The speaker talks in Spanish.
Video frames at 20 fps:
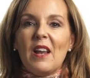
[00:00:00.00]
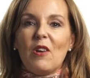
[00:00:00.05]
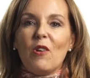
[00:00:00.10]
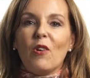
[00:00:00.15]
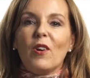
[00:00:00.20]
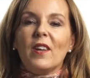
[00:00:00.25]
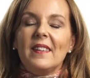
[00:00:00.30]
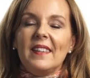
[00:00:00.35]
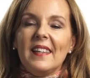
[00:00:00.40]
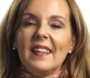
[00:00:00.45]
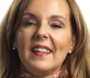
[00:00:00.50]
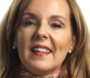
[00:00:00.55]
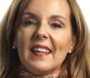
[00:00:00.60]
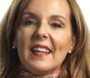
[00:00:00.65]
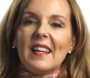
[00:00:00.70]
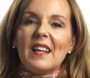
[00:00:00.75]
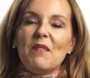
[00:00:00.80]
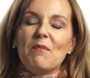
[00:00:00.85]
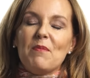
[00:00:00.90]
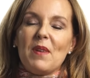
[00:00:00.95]
Lo que tienen
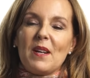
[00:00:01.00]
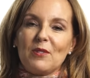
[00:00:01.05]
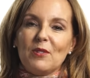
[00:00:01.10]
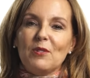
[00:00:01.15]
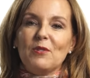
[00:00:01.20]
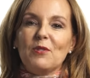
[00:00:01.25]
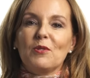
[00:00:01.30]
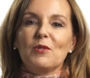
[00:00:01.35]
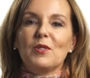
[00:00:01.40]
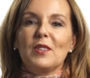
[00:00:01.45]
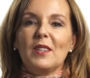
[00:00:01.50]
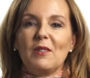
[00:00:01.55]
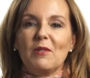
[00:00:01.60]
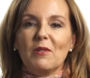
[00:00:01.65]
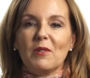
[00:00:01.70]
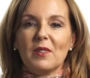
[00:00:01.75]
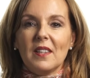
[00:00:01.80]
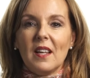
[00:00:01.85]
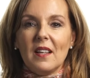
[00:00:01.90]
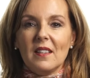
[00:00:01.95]
que cambiar son tus
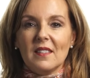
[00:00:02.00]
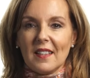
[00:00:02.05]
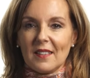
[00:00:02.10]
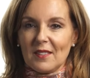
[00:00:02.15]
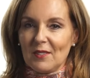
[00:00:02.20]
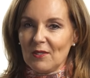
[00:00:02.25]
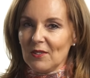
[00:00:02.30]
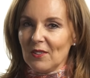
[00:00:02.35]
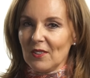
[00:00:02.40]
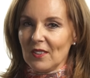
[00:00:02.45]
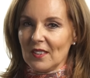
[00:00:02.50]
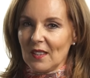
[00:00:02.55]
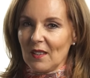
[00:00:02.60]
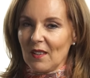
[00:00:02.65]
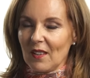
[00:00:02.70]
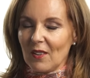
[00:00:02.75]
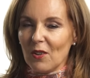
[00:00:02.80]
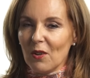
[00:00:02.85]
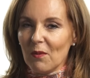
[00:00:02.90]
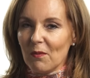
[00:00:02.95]
circunstancias. Y uno
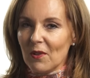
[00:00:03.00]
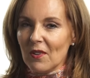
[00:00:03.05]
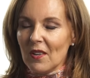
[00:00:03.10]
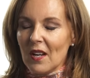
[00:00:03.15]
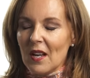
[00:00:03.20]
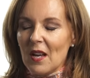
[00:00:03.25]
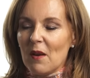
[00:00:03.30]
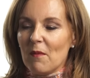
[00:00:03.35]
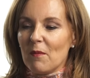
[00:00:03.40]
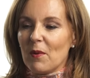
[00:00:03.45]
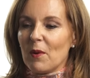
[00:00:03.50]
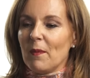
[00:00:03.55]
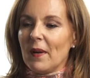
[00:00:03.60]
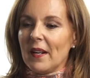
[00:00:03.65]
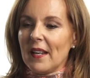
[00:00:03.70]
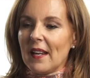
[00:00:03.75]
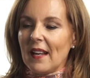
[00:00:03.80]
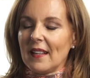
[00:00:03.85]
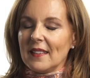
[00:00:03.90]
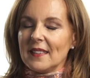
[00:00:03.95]
dice, ¿cómo? Pero
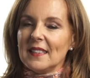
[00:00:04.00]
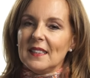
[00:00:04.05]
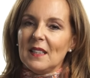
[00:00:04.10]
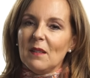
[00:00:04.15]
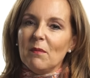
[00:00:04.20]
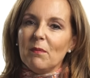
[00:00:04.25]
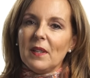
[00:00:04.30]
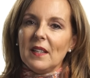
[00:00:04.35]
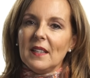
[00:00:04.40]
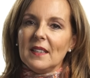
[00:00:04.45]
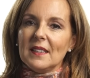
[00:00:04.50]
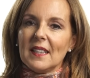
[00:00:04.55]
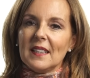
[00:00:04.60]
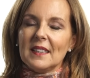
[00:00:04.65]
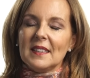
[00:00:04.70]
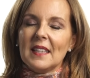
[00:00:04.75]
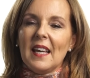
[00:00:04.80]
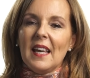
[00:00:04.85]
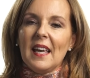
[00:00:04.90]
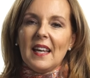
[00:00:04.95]
Mariana, si siempre
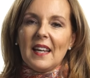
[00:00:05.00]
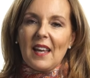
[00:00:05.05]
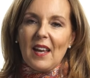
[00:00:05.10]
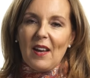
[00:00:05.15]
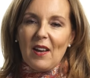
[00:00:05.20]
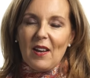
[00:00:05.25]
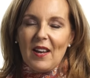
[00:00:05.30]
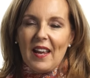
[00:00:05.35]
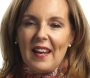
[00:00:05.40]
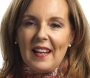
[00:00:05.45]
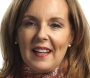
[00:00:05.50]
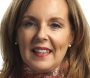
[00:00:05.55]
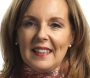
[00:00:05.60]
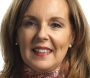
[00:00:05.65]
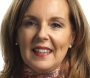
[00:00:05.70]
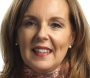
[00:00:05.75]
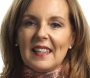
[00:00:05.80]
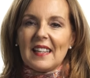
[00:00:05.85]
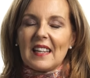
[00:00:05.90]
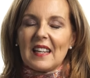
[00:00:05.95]
dices que el que
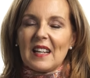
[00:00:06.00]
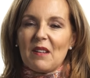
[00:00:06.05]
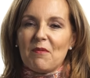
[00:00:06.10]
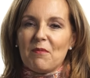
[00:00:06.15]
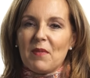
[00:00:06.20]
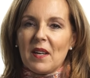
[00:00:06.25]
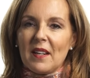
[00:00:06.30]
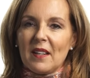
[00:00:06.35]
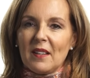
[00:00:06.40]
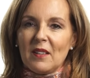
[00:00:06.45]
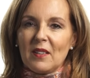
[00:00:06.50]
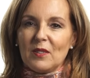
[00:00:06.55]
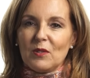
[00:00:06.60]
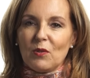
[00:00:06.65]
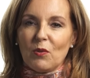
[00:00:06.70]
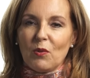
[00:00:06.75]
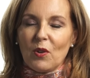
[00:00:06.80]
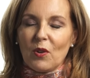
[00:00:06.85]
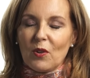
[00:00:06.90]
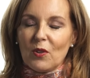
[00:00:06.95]
tiene que cambiar
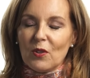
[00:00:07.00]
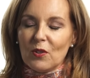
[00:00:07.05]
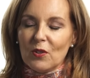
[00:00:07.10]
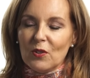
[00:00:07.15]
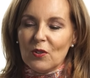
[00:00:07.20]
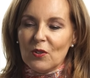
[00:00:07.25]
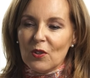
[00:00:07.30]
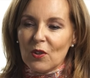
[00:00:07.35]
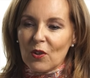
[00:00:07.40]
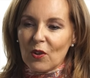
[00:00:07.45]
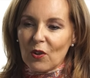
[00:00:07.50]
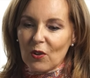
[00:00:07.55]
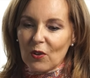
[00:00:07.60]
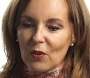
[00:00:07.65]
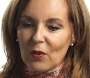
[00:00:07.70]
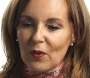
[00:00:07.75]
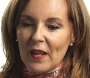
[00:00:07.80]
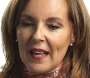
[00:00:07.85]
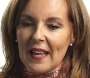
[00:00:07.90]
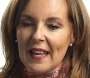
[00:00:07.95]
eres uno. No,
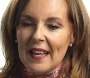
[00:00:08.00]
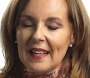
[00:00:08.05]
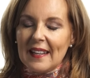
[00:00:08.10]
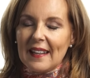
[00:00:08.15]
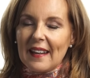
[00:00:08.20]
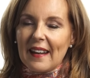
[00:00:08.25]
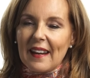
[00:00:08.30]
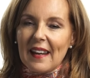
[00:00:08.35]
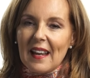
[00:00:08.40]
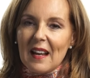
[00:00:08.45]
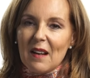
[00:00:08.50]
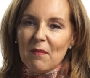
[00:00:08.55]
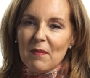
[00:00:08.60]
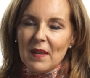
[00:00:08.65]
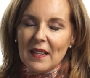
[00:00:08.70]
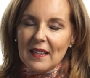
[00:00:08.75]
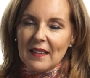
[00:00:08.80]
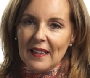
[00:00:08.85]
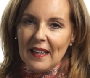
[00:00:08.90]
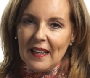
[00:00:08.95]

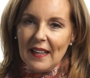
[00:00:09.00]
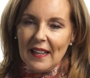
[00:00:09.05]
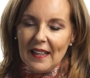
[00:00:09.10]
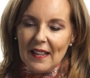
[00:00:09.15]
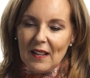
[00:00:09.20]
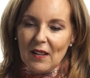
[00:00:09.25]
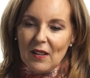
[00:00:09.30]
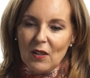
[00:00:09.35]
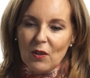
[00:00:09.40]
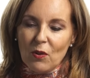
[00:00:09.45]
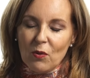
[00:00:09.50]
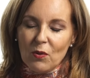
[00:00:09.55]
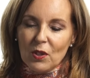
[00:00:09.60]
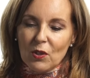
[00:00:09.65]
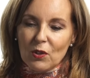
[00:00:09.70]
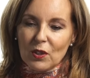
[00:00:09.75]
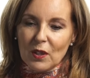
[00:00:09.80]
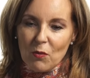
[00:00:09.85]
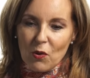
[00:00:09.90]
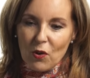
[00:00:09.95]
realmente lo
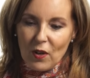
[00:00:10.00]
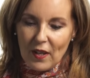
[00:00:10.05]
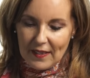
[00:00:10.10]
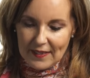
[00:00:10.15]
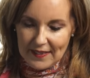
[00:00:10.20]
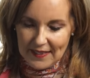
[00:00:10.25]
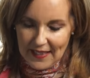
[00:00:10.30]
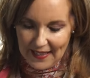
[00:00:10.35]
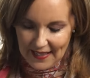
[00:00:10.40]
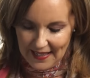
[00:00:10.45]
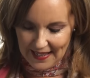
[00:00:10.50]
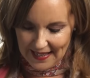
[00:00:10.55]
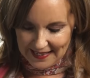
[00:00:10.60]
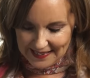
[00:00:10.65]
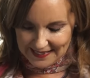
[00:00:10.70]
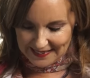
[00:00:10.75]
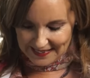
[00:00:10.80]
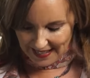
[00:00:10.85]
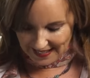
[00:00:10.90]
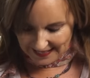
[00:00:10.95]
único que tenemos que hacer
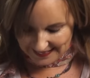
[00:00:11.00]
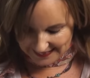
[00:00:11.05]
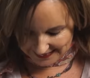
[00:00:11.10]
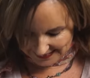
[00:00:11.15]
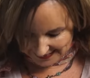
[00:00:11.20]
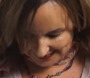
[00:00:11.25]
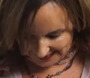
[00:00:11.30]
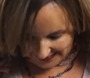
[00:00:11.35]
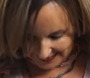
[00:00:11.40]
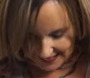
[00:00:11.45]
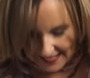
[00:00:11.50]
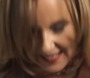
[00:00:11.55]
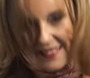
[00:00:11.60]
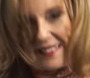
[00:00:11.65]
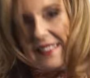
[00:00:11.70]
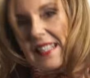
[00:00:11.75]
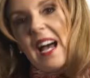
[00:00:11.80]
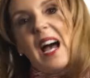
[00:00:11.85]
es así, es